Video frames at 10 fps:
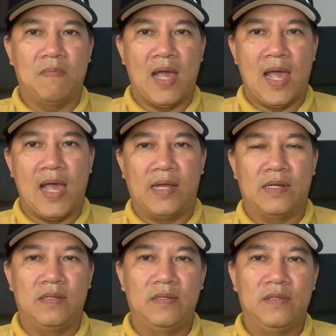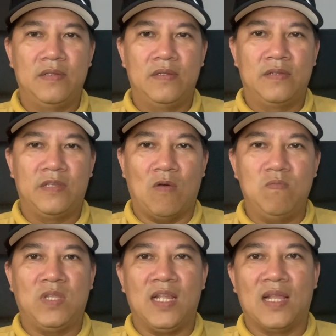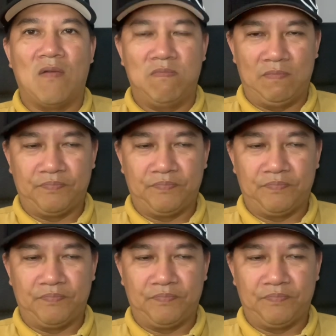mà chống truyền thông